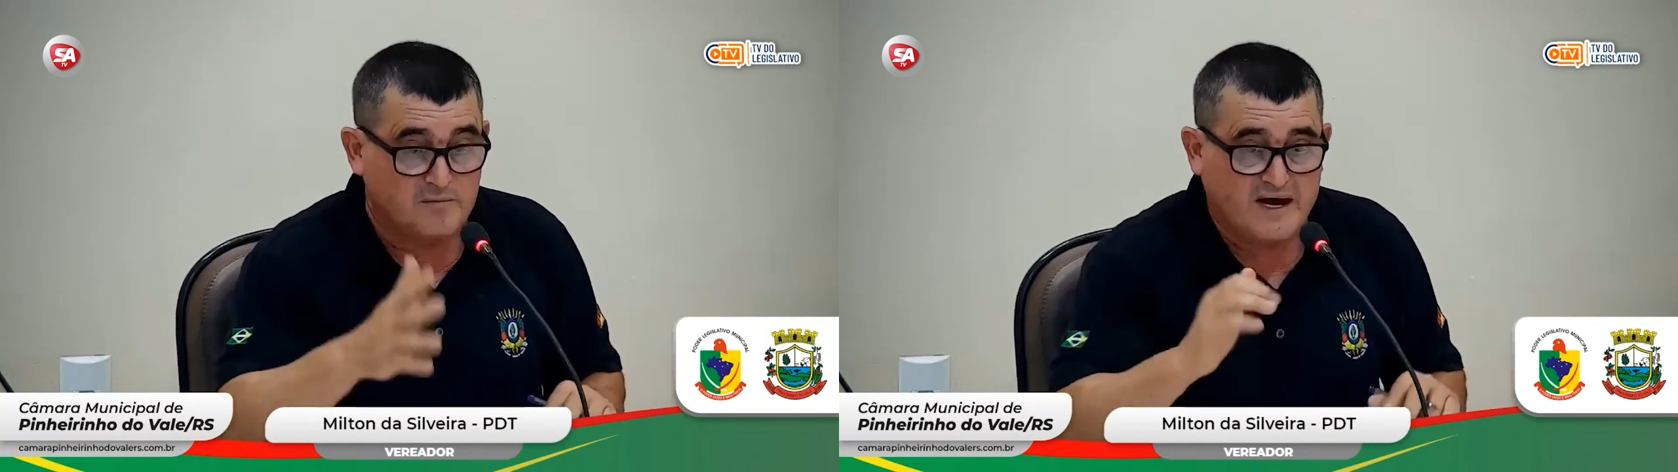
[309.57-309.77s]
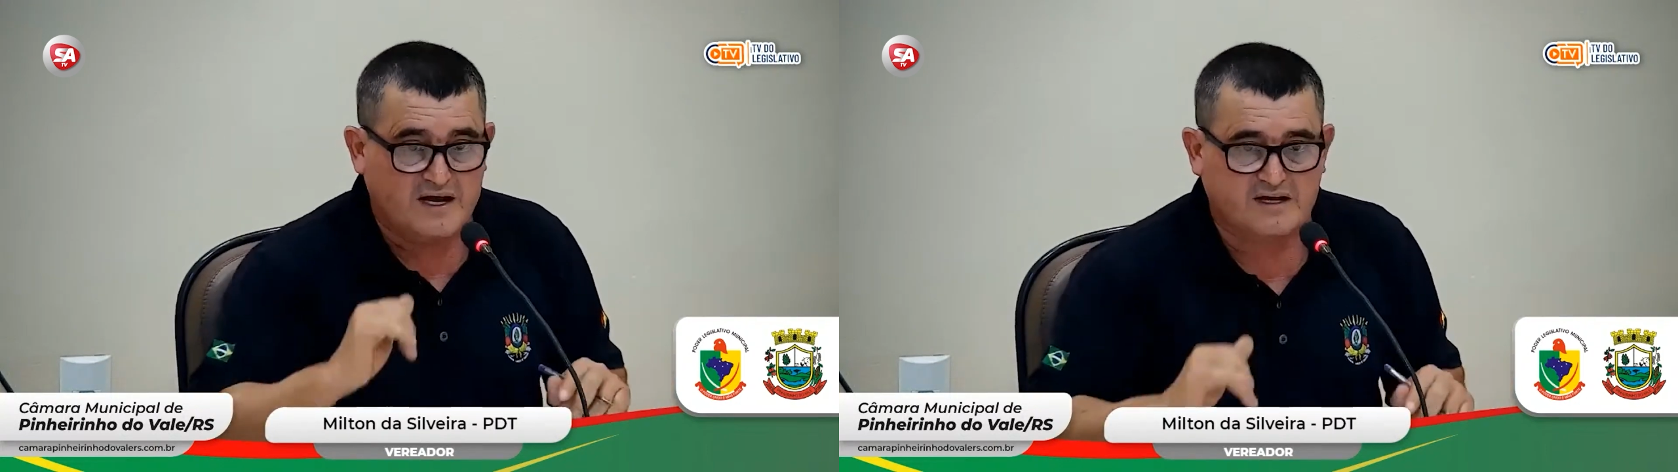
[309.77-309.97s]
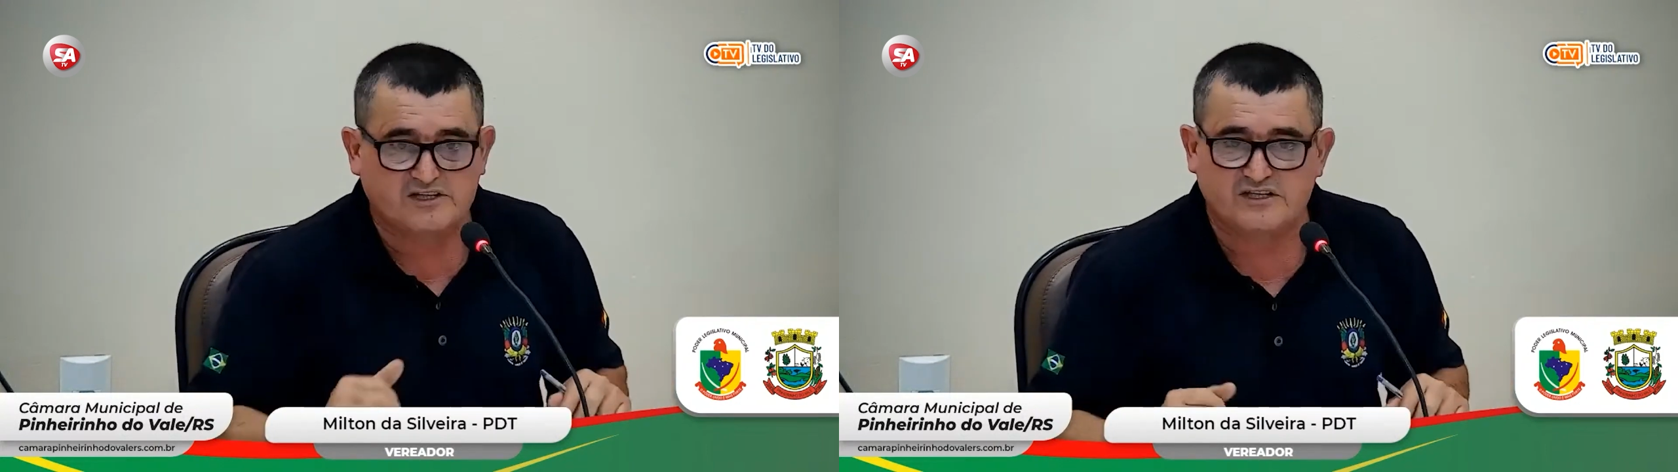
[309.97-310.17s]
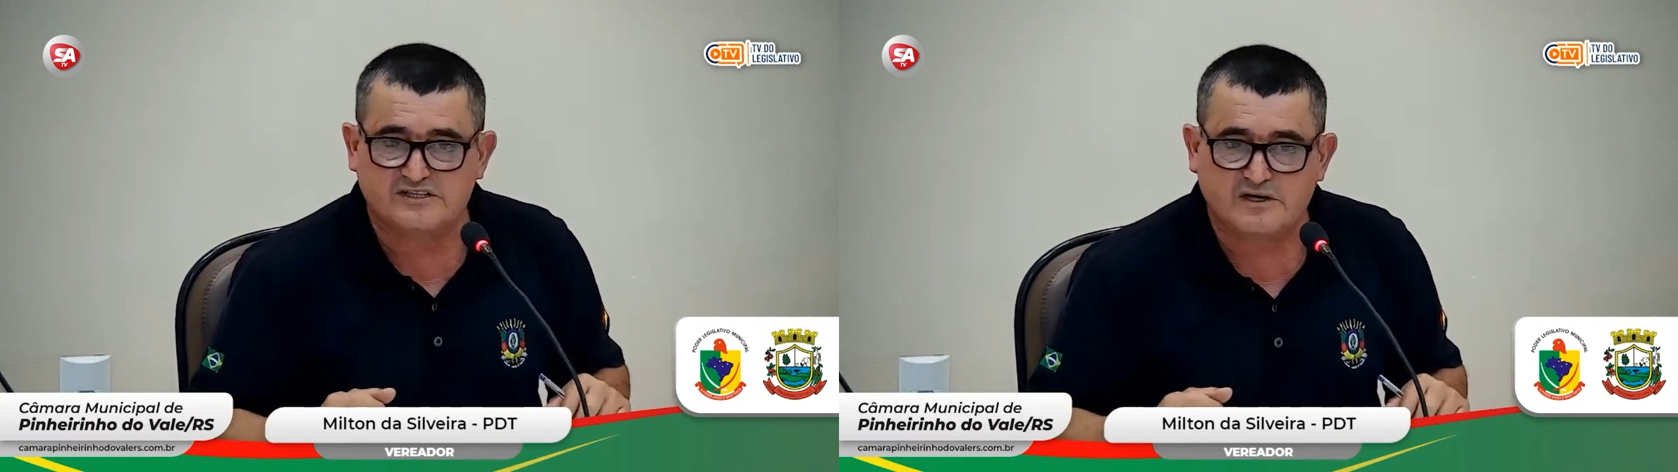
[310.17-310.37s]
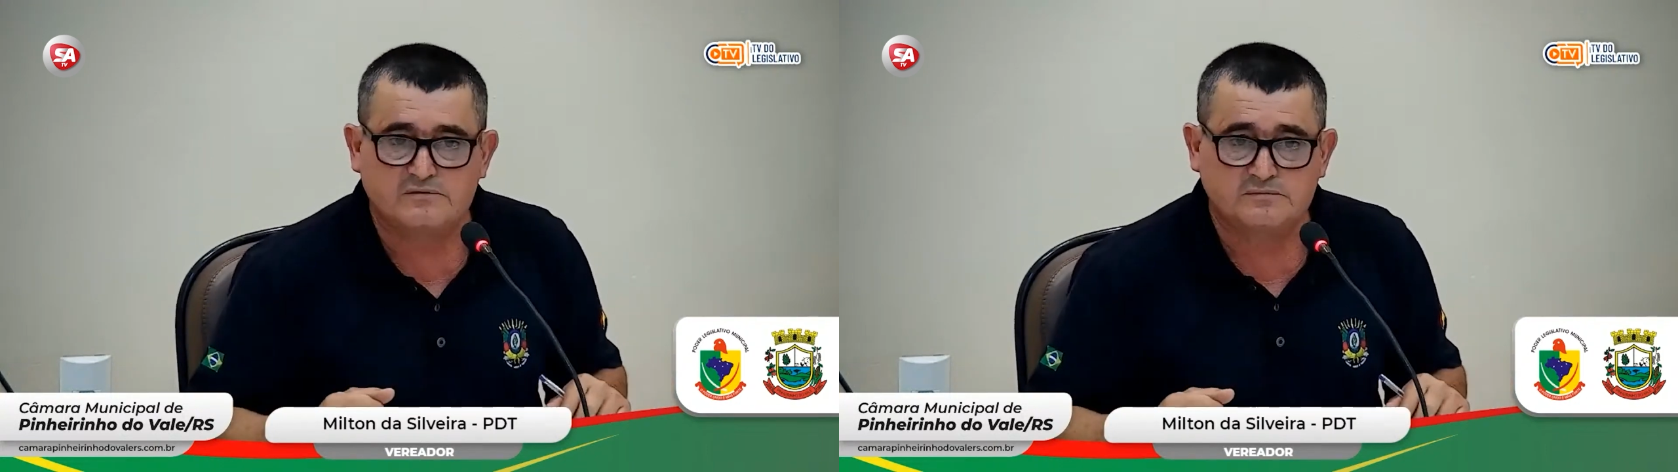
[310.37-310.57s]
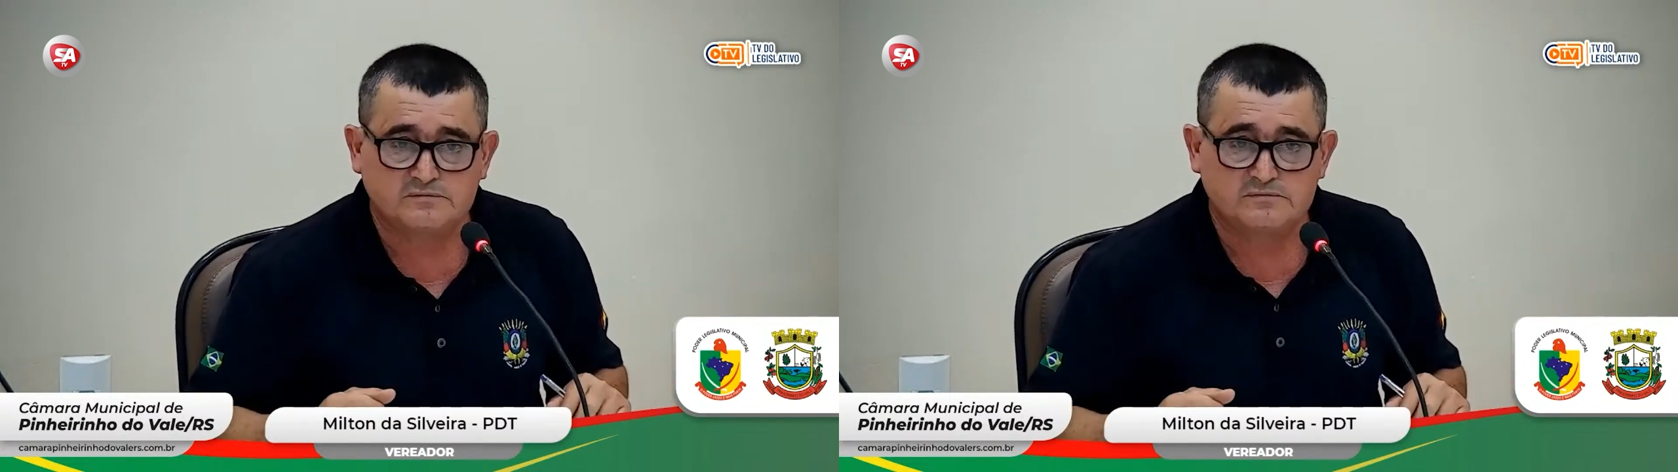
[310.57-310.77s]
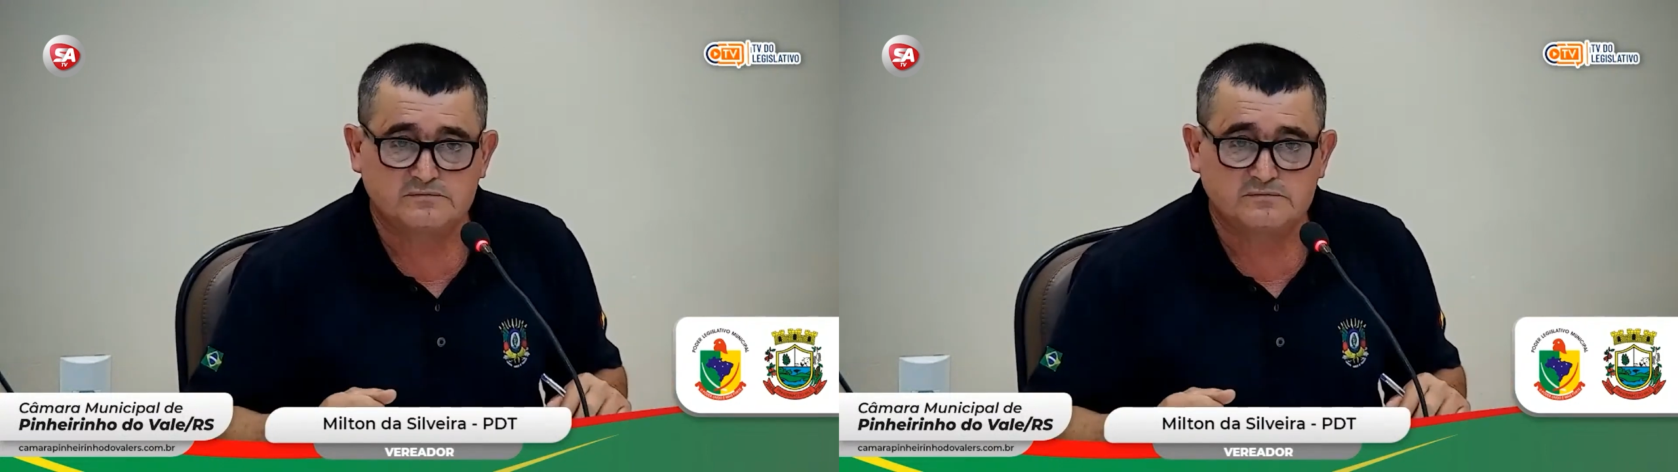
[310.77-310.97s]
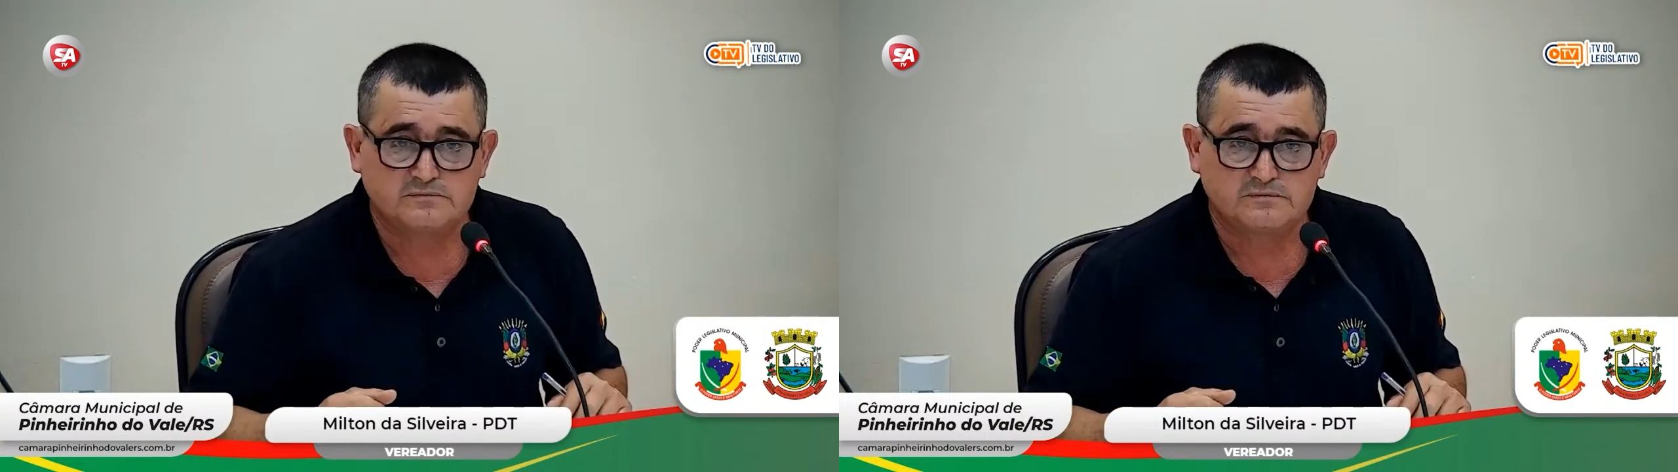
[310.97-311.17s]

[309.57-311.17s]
Tomara que a gestão